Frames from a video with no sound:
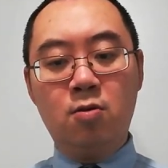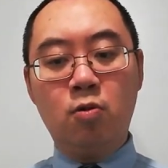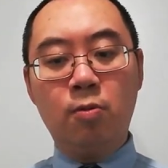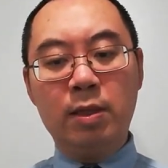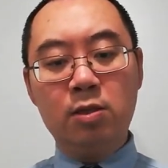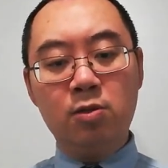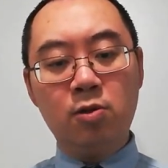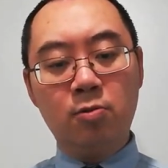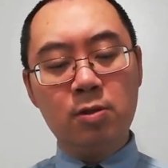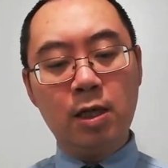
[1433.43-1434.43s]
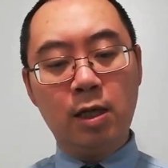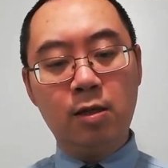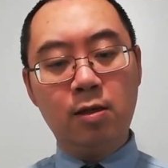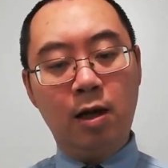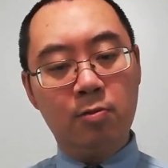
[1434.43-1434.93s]
我们从
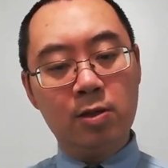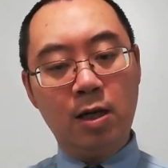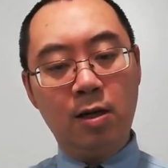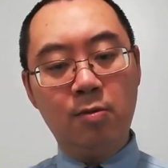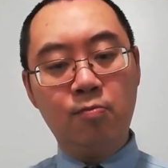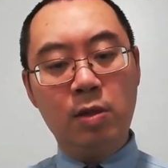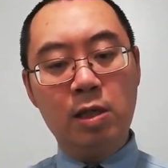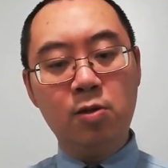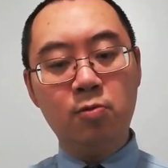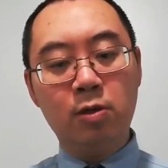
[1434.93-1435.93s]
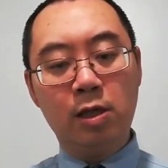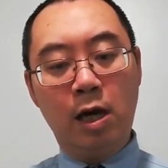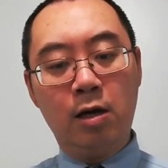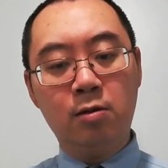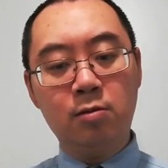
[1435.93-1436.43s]
前好像迷路的
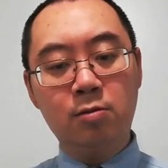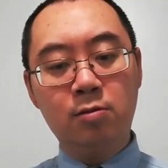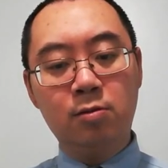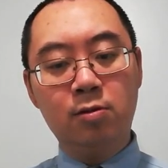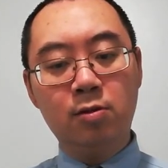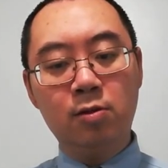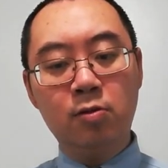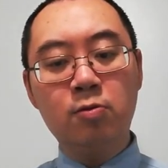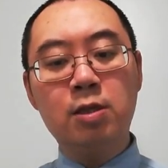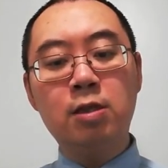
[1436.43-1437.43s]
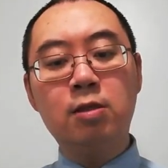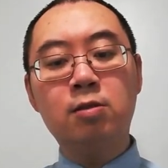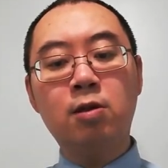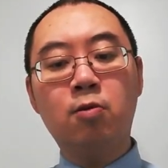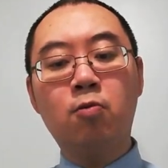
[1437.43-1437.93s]
羊，如
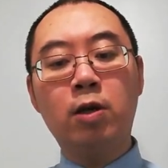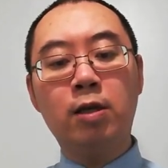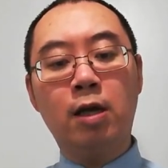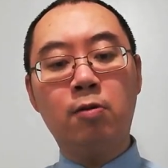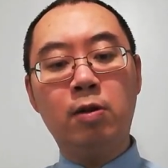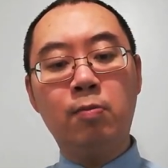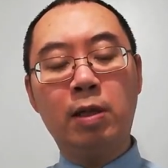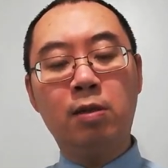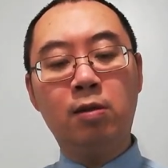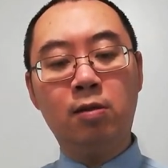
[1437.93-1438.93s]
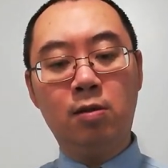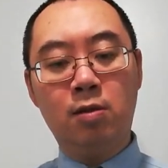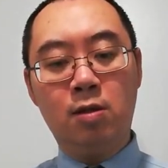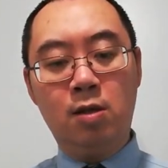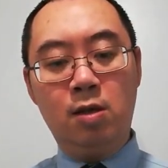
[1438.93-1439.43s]
今就归到你们
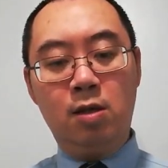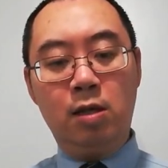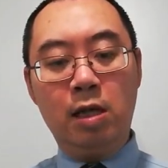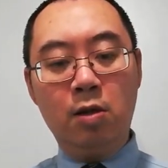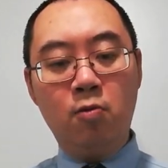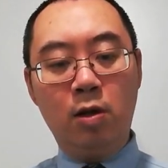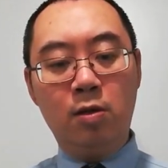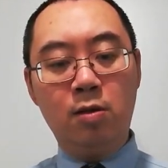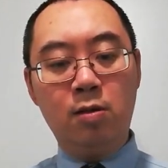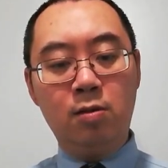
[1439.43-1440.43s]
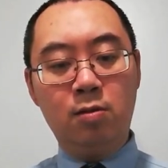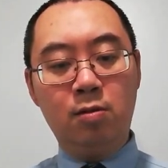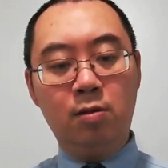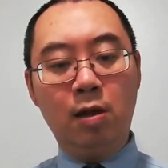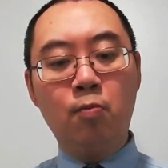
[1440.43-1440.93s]
灵魂
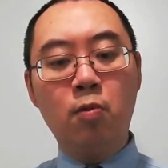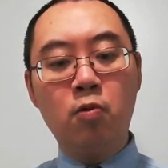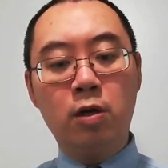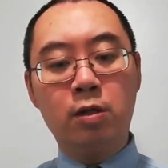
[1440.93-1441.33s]
的牧